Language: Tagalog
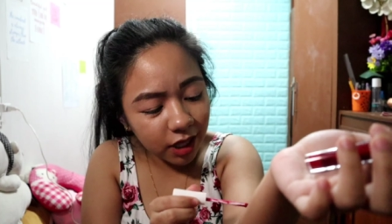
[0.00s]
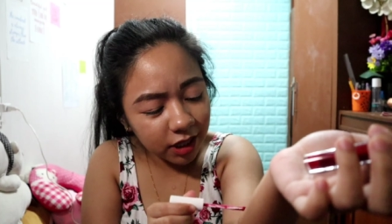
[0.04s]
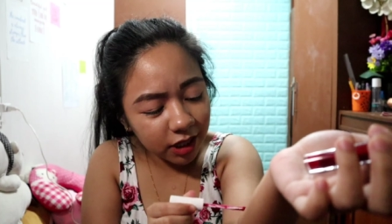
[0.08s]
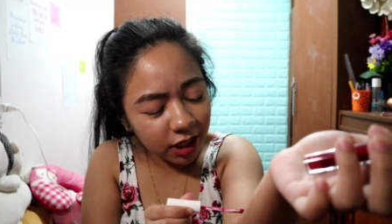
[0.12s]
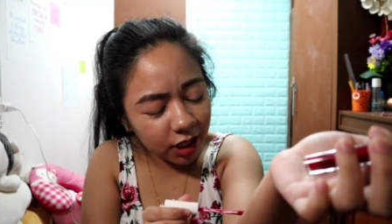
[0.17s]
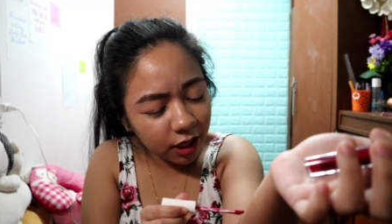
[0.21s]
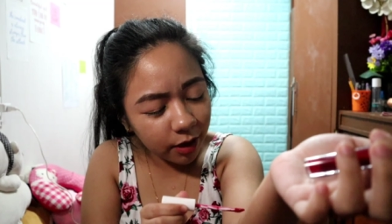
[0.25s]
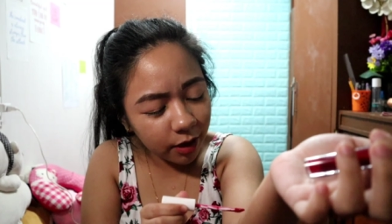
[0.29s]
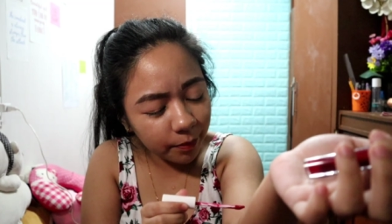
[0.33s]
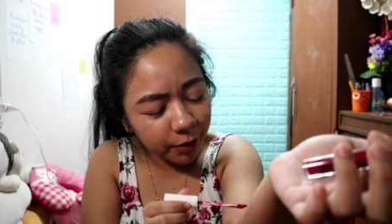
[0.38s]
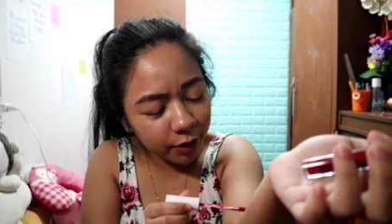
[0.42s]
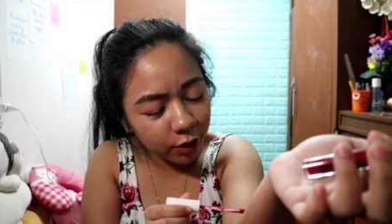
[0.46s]

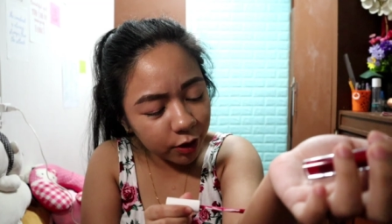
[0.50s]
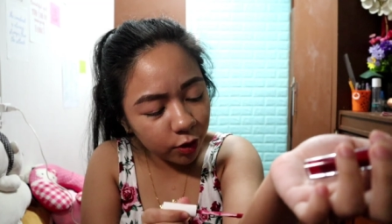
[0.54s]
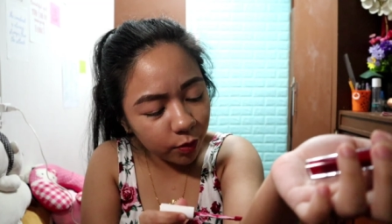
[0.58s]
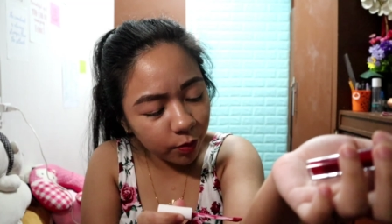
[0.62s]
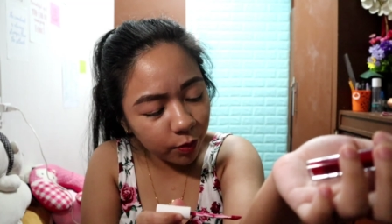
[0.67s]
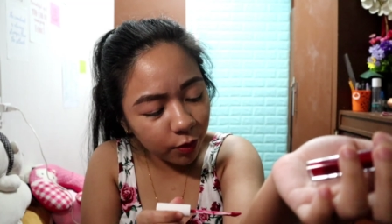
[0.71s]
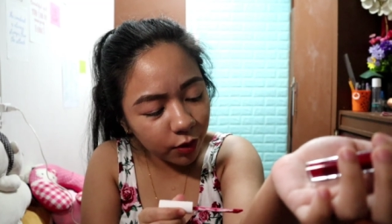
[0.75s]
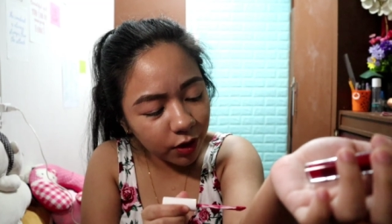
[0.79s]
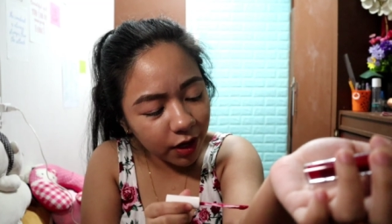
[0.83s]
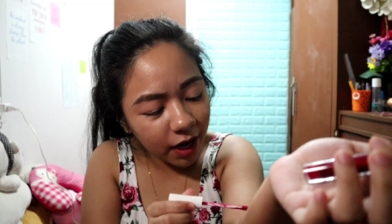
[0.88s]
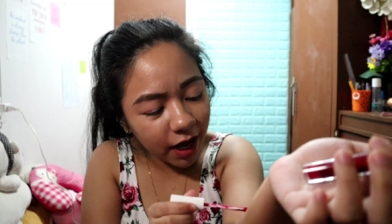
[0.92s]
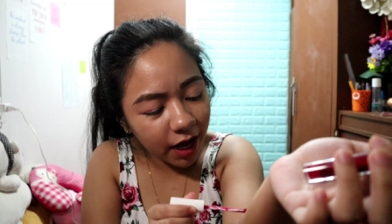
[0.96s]
Tatanggapin
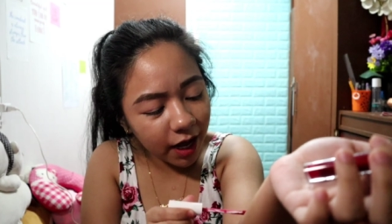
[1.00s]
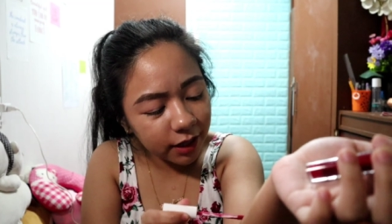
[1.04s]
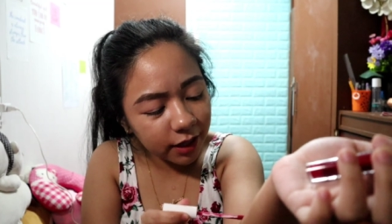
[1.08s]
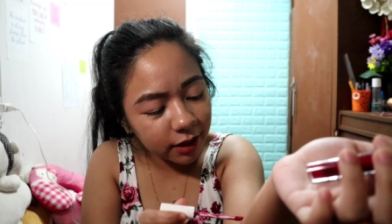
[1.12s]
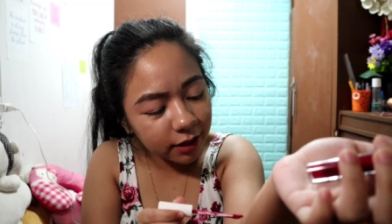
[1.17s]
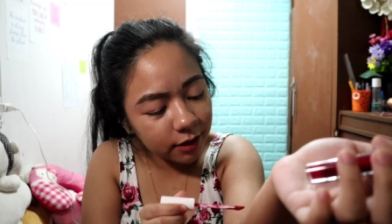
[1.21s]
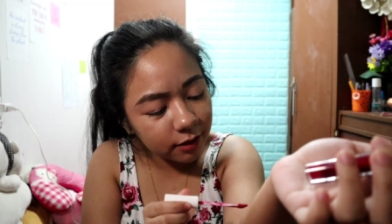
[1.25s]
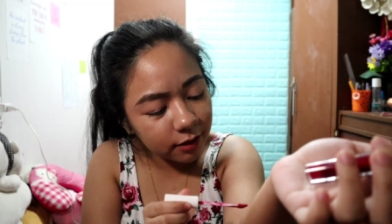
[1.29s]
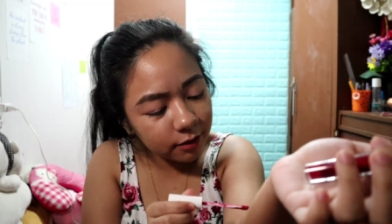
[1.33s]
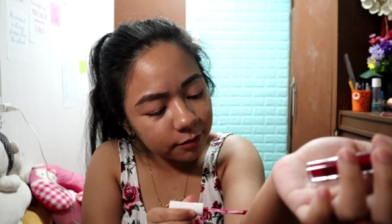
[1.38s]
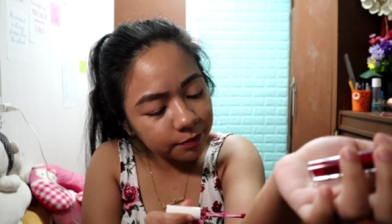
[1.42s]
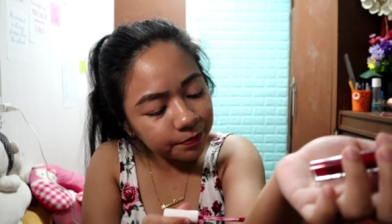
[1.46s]
ko po lahat
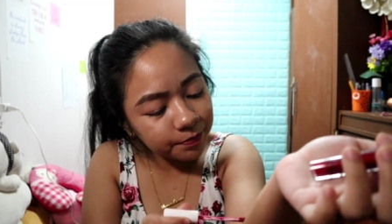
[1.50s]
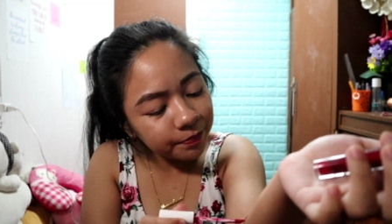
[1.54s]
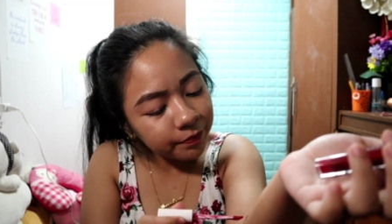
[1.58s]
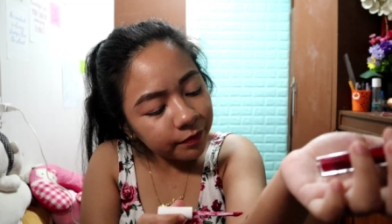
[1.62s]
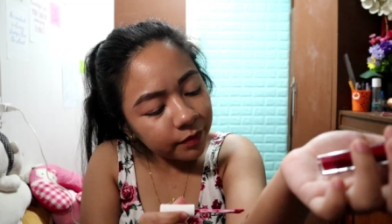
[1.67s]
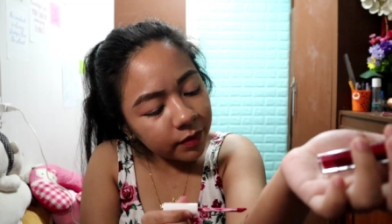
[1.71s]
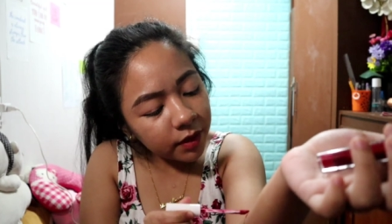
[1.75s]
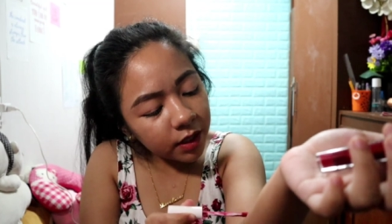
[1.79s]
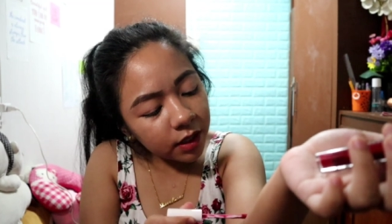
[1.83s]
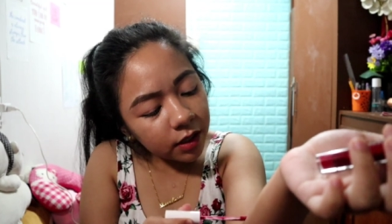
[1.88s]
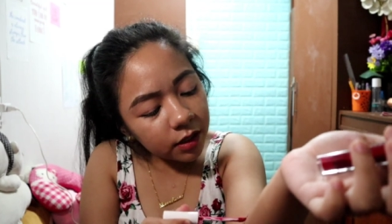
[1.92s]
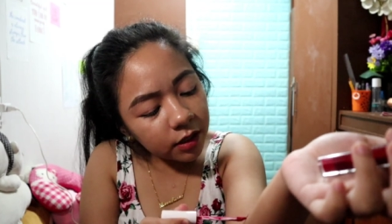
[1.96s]

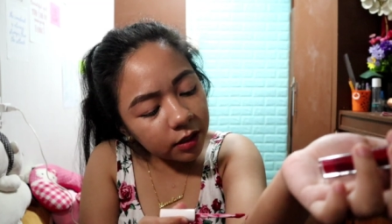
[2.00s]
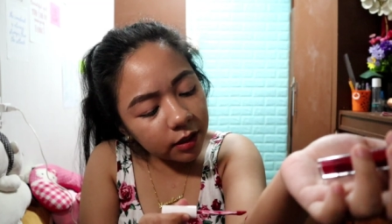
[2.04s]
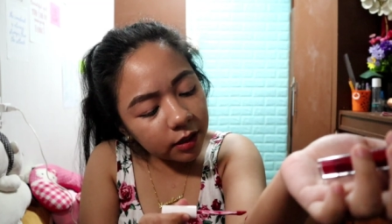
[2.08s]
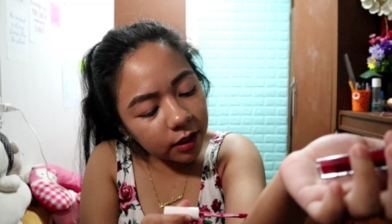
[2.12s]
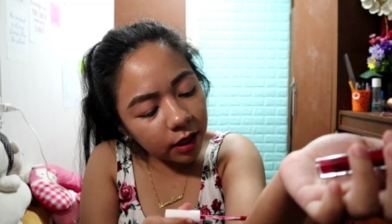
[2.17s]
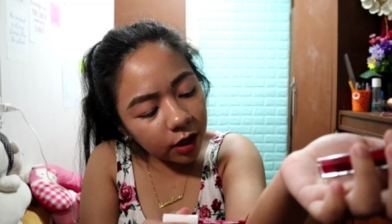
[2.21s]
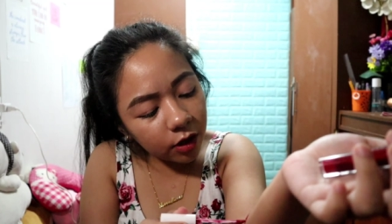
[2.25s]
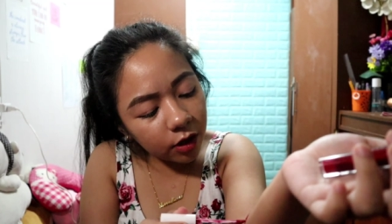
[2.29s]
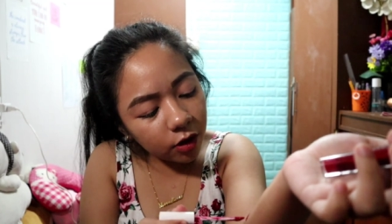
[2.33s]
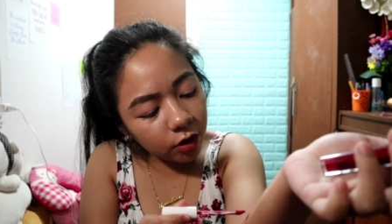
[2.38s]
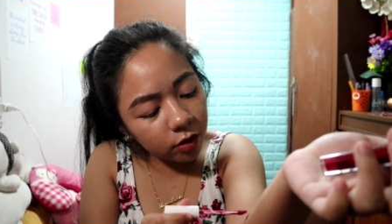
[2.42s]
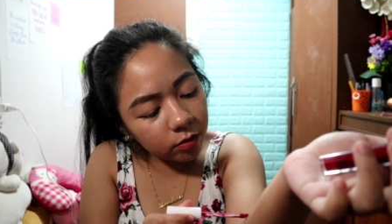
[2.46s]

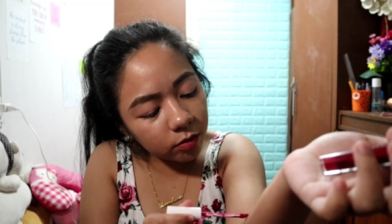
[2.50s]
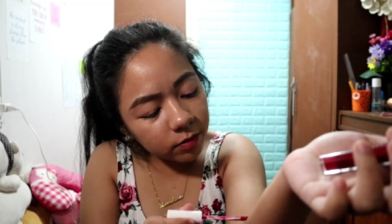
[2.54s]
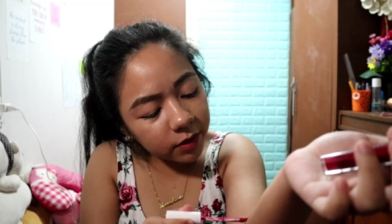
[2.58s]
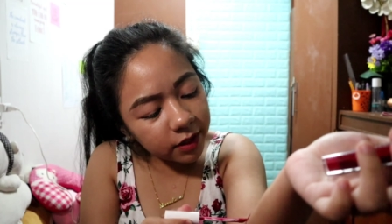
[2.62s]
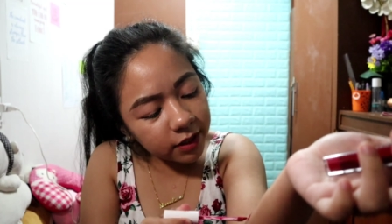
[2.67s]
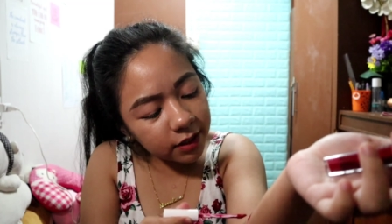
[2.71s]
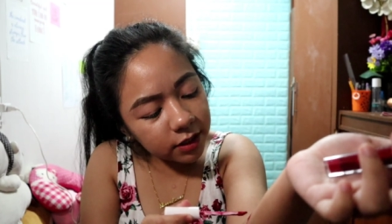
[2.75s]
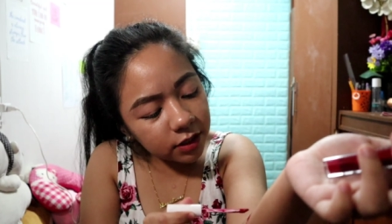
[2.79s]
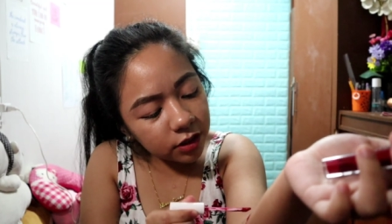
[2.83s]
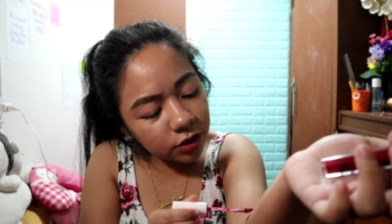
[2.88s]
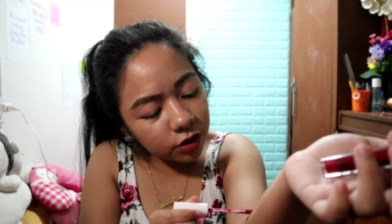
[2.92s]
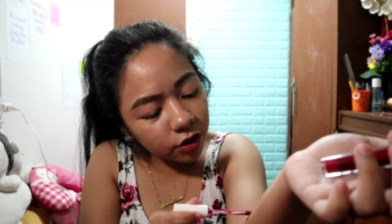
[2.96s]
ng
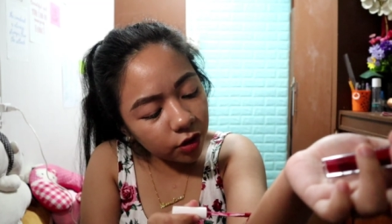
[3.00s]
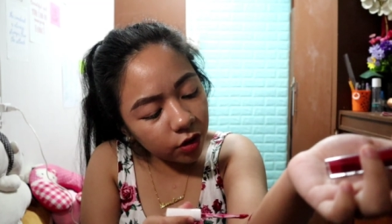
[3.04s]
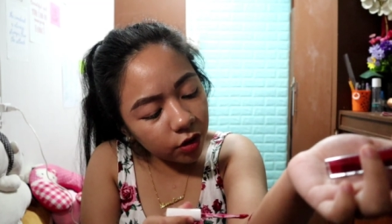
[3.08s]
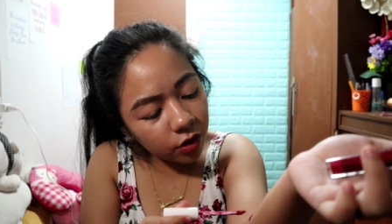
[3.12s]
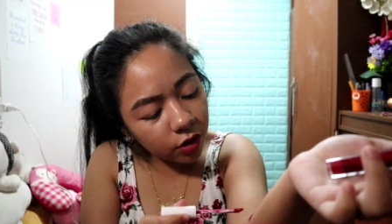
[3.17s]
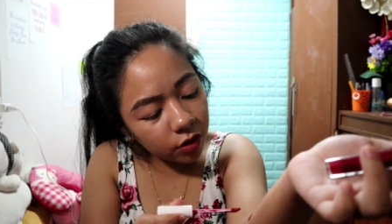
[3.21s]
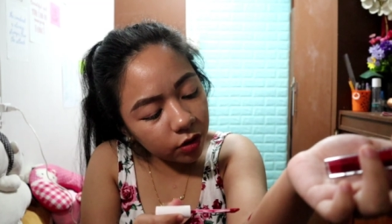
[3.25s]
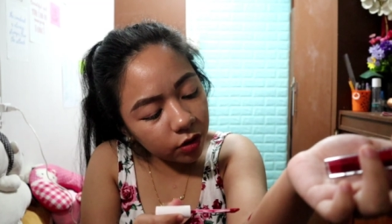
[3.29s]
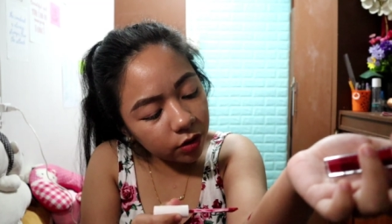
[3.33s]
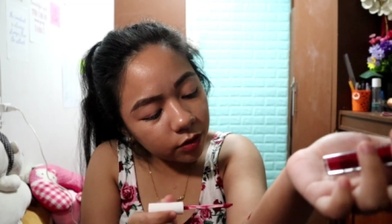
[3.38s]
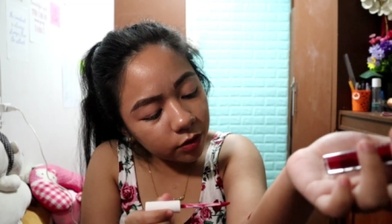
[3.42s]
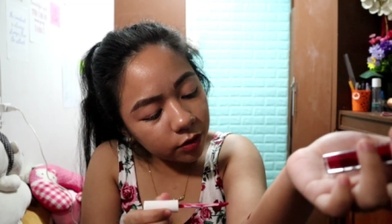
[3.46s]
comments
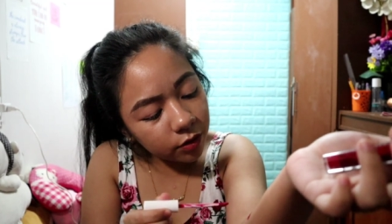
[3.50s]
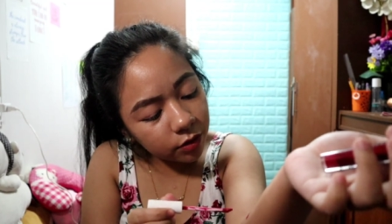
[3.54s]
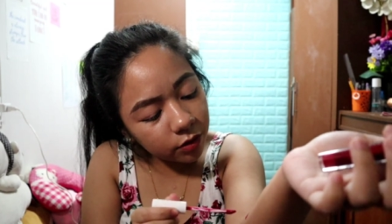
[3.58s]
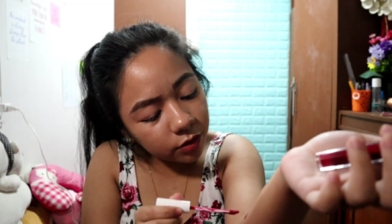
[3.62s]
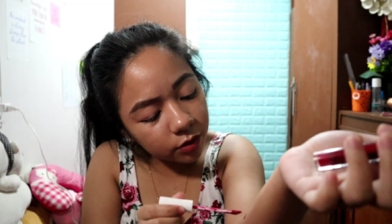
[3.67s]
nyo.